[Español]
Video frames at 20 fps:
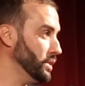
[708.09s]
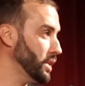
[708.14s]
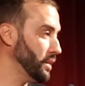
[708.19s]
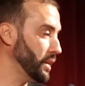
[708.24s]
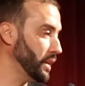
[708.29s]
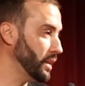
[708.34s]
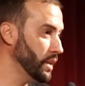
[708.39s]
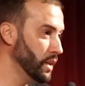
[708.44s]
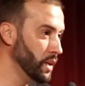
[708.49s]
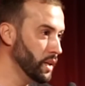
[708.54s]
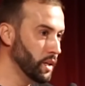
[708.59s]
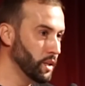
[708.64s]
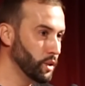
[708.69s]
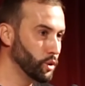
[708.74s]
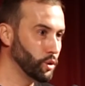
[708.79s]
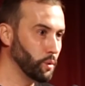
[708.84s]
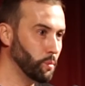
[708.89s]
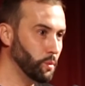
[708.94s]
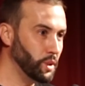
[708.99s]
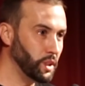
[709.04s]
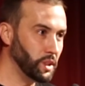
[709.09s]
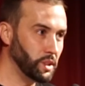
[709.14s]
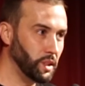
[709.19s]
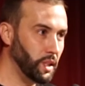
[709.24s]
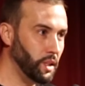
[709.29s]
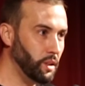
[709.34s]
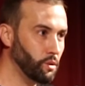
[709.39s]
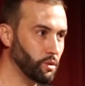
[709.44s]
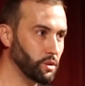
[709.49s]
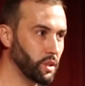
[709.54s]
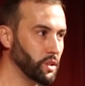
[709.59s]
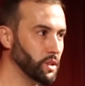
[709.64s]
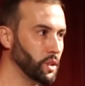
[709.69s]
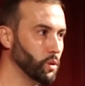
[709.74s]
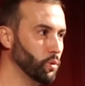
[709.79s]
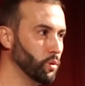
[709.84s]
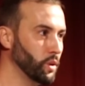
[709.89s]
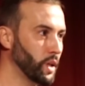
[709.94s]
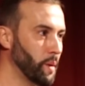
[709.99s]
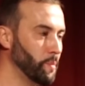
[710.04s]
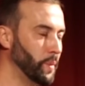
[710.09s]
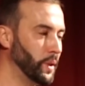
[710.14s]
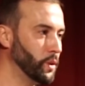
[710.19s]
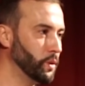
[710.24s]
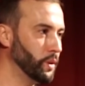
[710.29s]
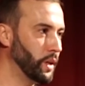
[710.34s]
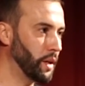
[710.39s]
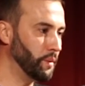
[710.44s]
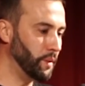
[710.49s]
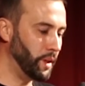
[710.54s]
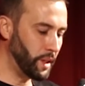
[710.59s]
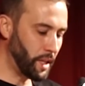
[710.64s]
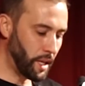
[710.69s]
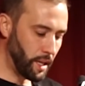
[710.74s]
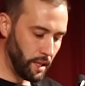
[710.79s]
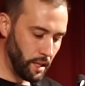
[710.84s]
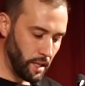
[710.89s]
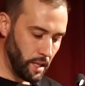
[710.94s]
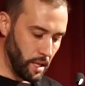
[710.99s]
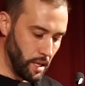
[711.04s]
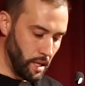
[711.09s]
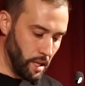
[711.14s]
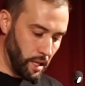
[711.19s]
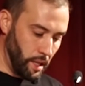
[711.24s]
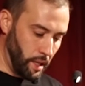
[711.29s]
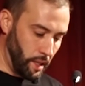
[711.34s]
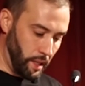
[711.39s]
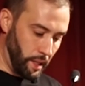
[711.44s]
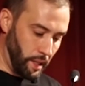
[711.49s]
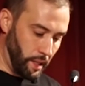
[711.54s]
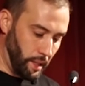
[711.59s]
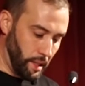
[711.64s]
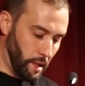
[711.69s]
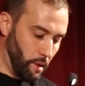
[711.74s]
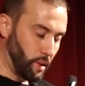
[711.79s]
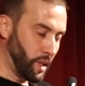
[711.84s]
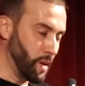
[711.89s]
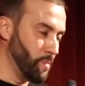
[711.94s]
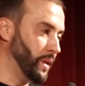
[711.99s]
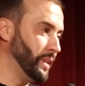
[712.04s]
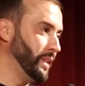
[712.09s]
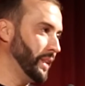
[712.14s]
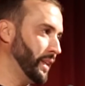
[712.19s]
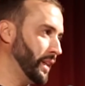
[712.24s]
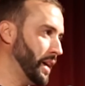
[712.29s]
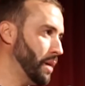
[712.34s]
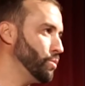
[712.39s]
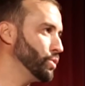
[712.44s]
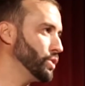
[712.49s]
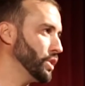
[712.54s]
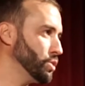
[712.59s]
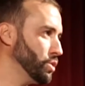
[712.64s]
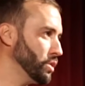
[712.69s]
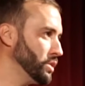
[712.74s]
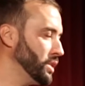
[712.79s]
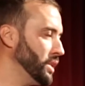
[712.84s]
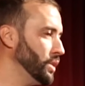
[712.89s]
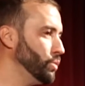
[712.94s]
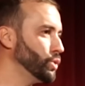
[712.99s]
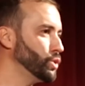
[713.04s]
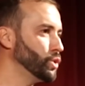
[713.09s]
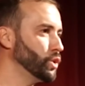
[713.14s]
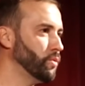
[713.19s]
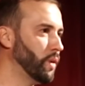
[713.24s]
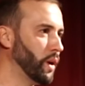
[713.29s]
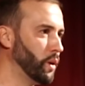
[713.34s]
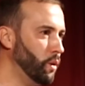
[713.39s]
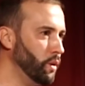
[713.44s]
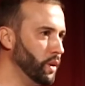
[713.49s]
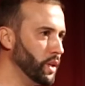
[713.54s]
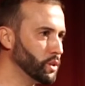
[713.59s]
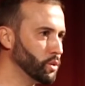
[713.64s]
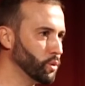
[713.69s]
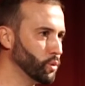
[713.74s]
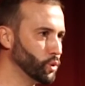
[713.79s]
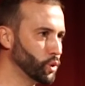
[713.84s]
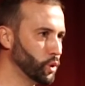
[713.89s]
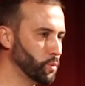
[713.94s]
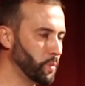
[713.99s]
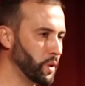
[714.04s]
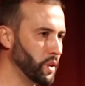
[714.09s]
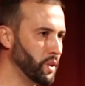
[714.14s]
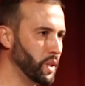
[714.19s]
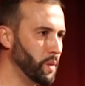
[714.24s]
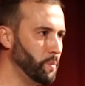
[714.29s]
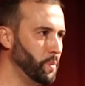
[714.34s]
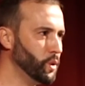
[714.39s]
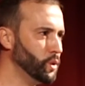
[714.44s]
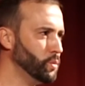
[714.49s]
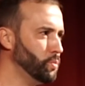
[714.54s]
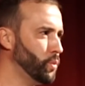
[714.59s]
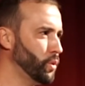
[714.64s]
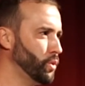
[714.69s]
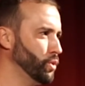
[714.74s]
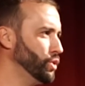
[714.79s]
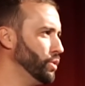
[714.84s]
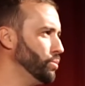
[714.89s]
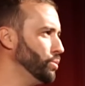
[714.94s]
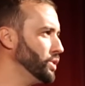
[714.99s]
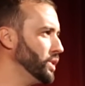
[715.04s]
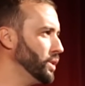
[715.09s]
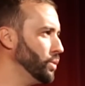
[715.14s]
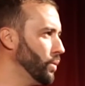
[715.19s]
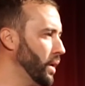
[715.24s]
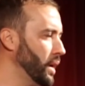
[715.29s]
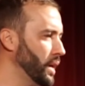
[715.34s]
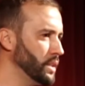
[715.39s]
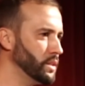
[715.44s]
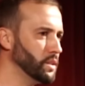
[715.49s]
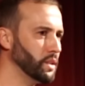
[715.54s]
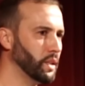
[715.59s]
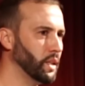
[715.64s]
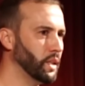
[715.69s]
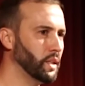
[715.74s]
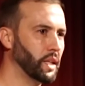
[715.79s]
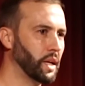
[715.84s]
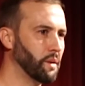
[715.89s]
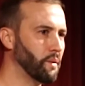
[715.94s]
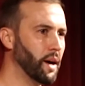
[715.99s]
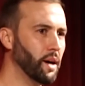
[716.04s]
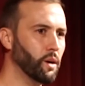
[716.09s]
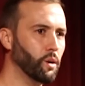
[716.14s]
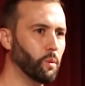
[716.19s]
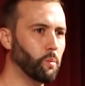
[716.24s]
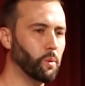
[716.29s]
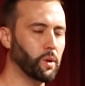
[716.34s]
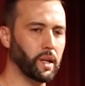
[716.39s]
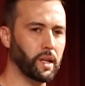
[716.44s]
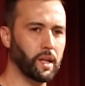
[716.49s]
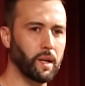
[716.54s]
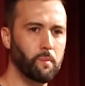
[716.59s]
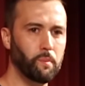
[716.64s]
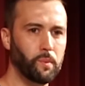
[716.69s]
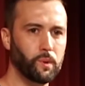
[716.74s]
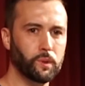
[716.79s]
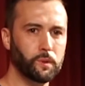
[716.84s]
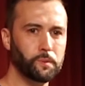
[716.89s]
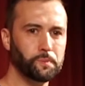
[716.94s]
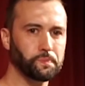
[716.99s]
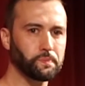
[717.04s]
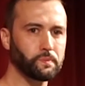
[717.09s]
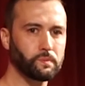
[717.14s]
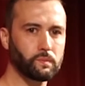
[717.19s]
Es decir, somos distintos en según qué ámbito de la vida, eh, aunque mantengamos eso sí nuestros valores o nuestros principios, pues no somos iguales en el trabajo, por ejemplo,